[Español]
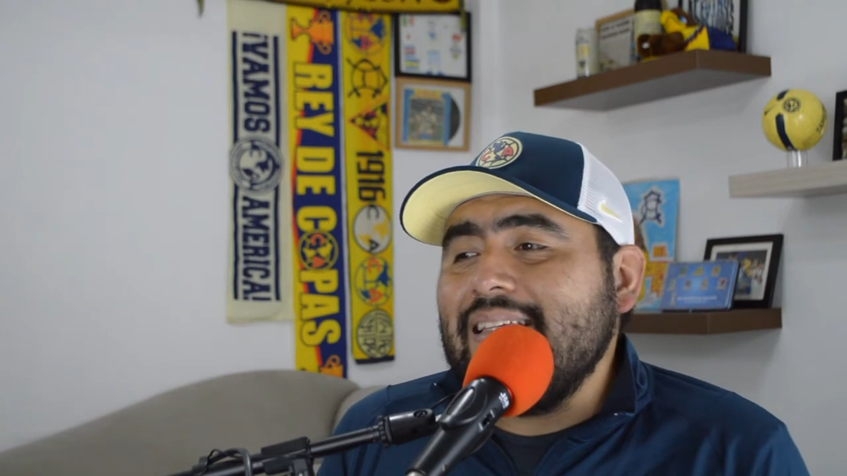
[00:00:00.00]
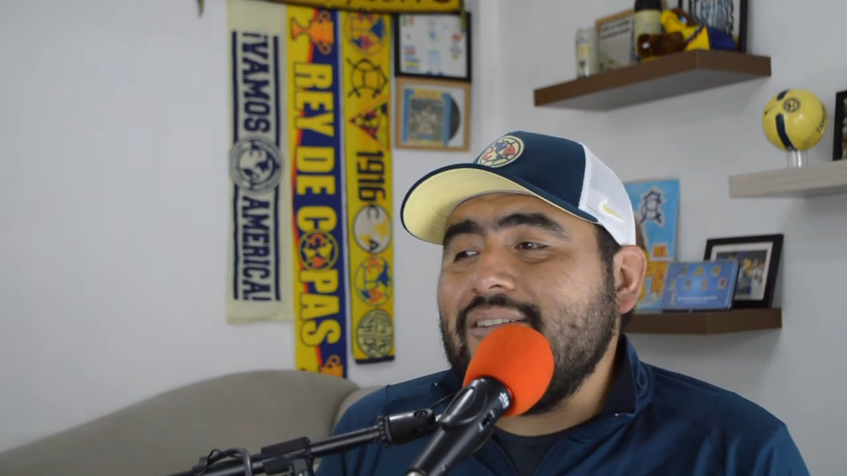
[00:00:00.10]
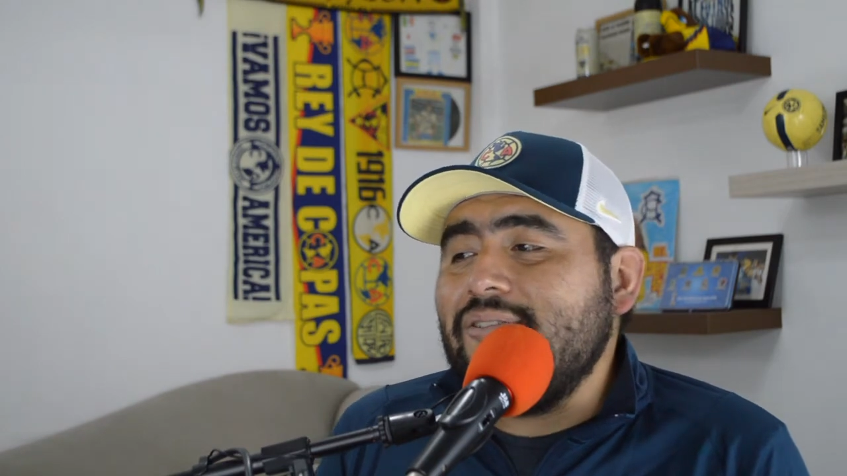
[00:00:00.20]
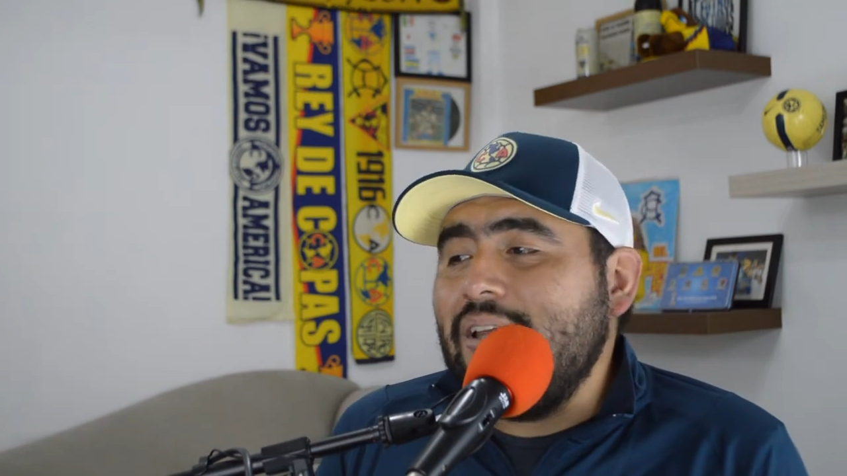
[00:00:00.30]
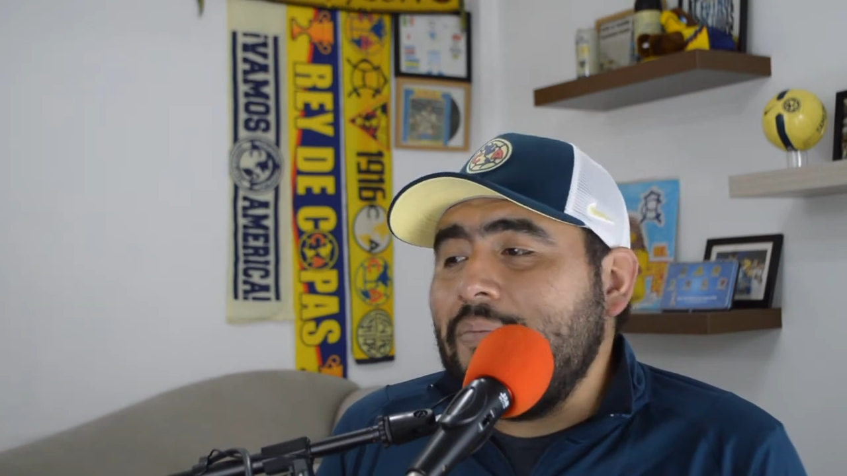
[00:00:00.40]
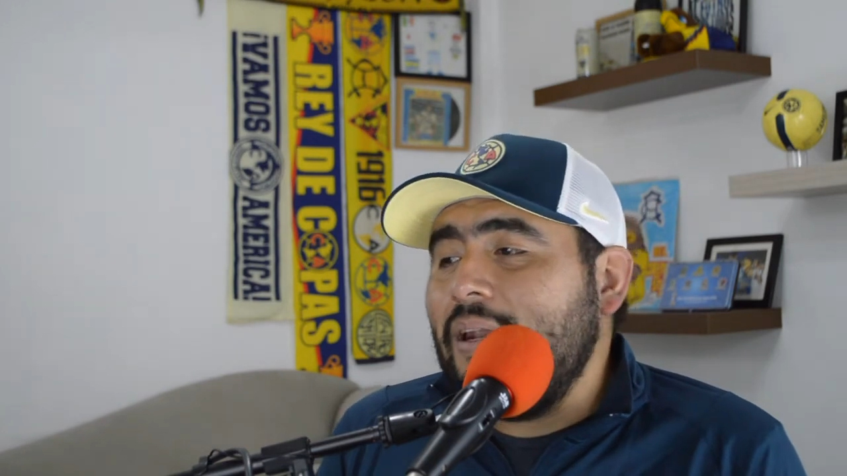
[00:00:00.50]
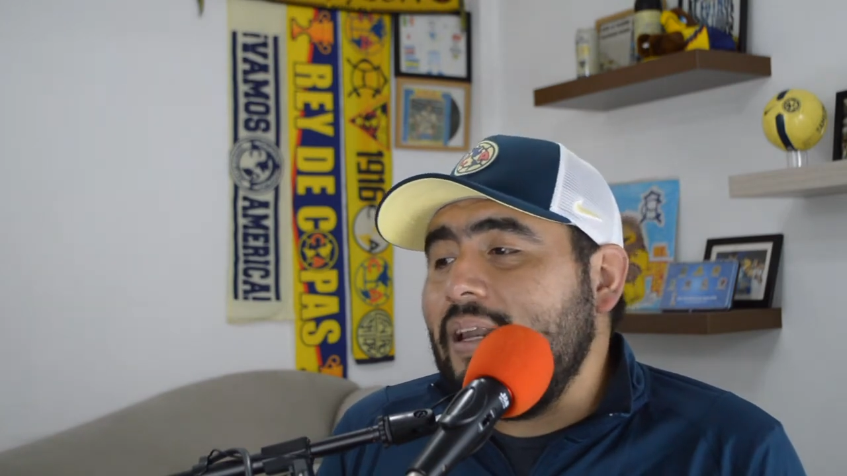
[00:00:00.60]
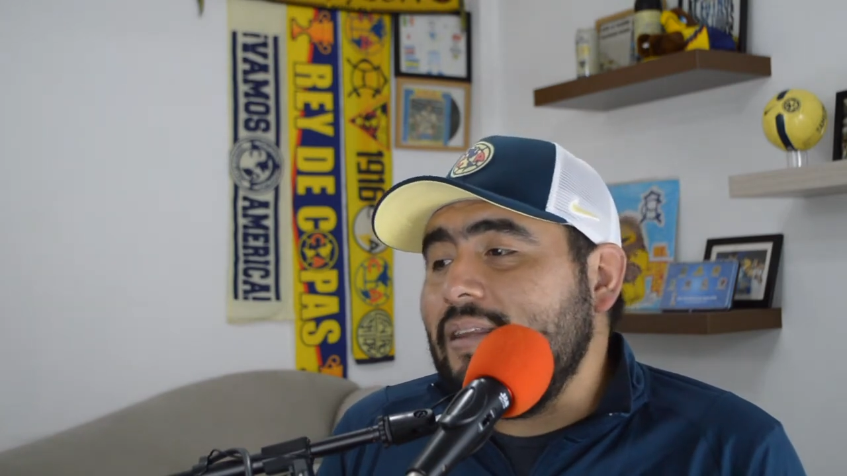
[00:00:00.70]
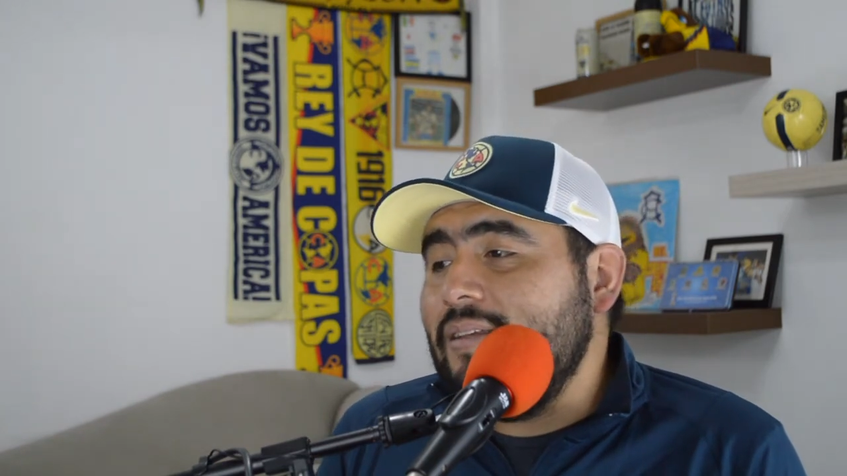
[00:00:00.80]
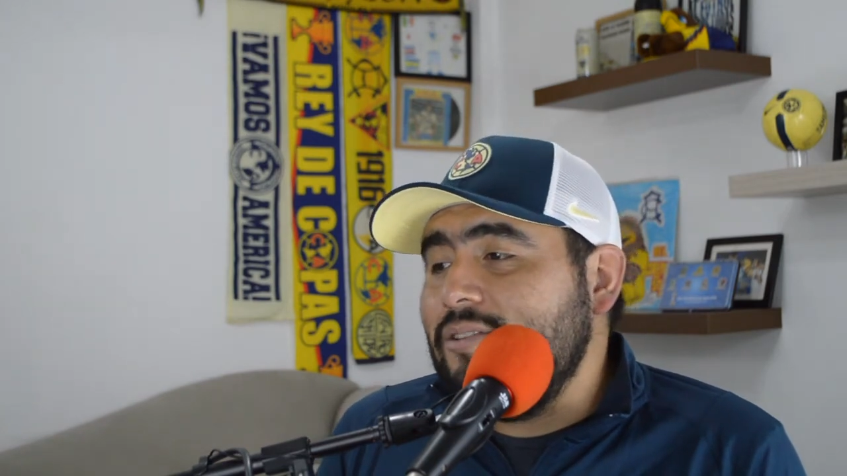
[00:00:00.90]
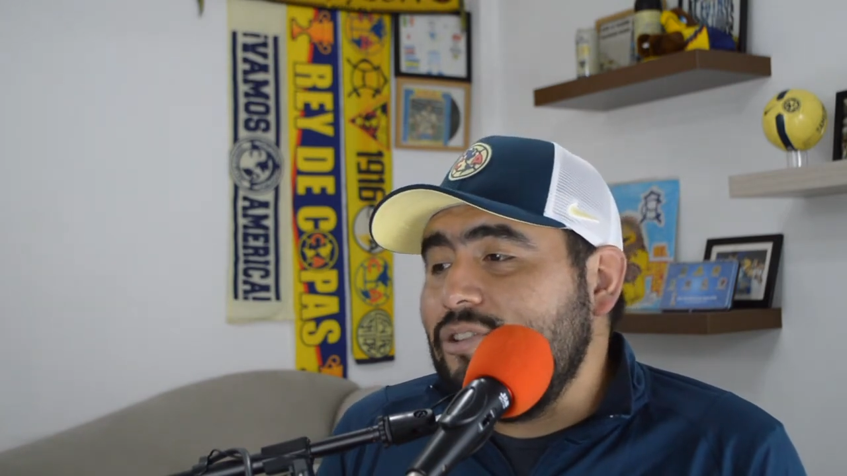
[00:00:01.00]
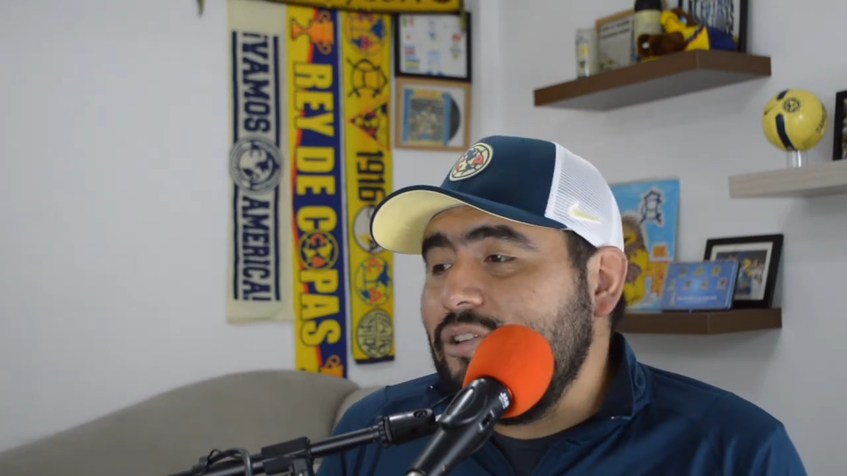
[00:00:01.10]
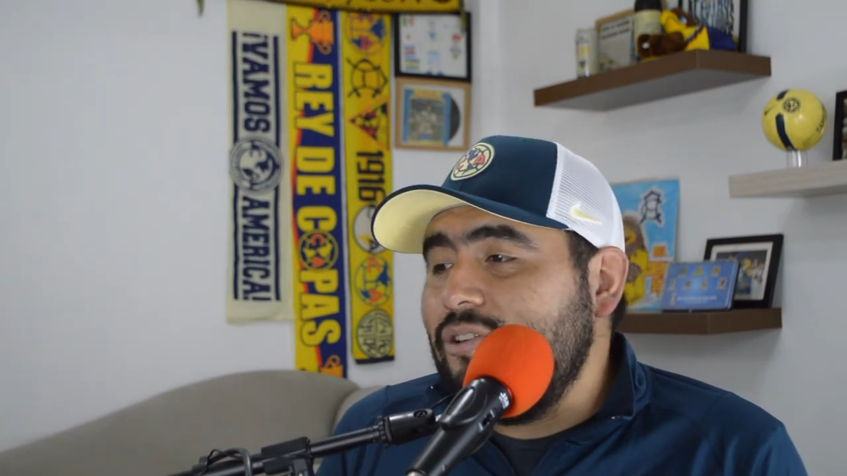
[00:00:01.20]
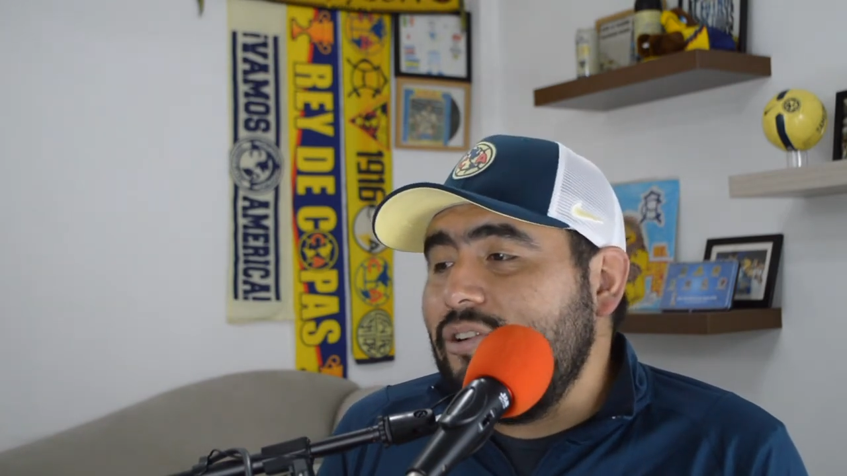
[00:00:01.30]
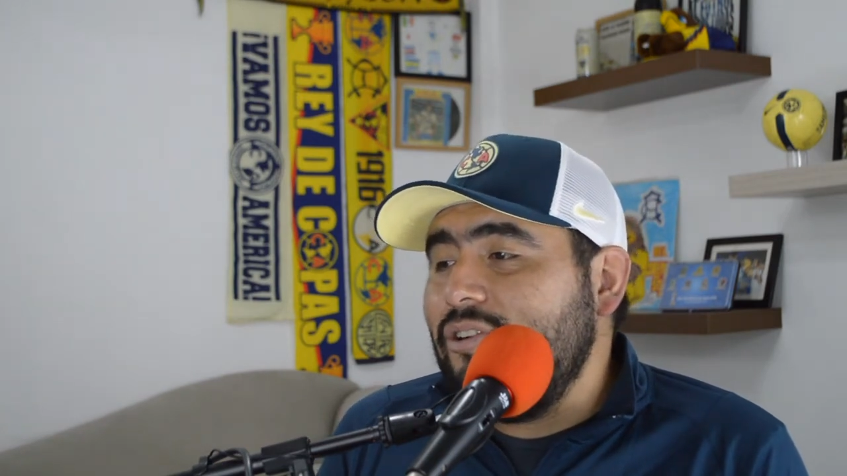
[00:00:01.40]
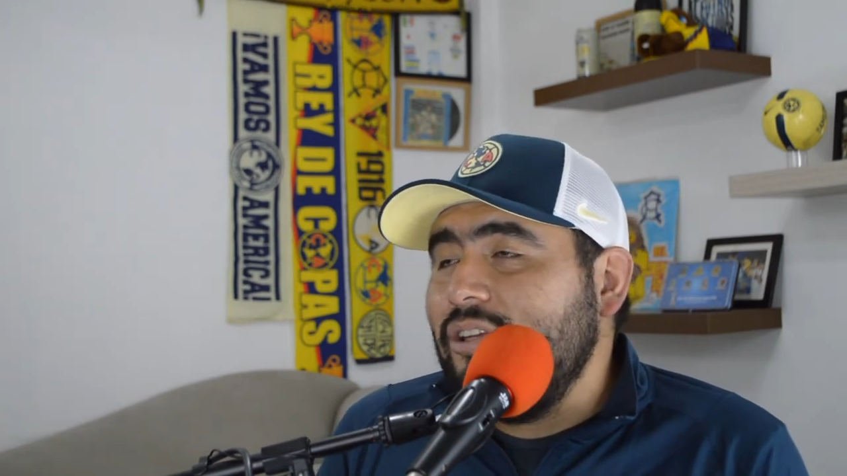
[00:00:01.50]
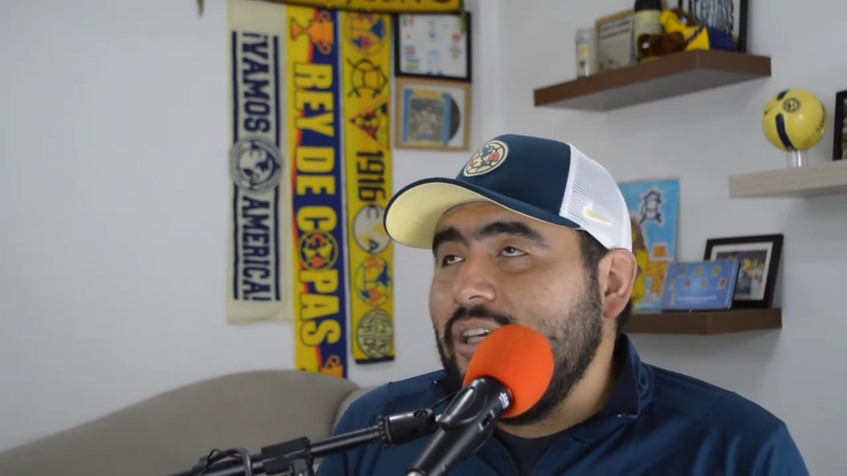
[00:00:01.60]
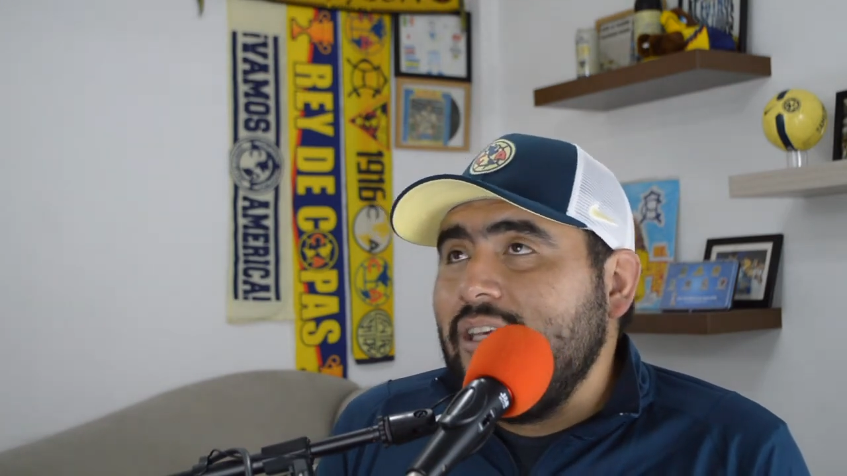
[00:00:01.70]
quiso llamar la atención